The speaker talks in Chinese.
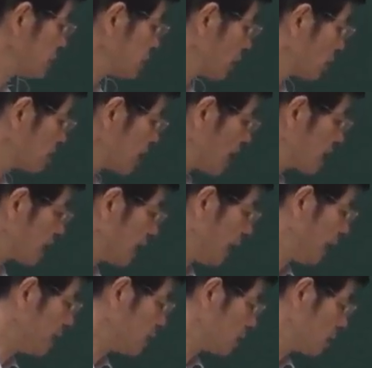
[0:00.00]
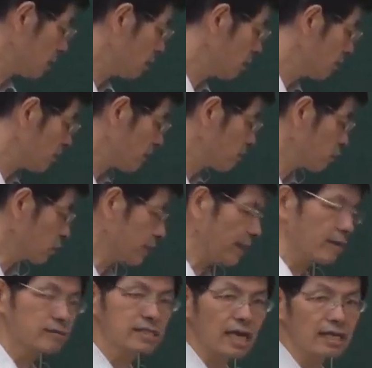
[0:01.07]
子有三个 n，分母也
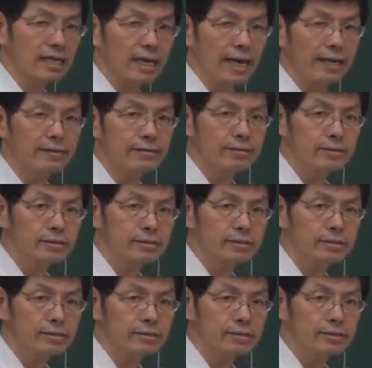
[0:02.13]
有三个 n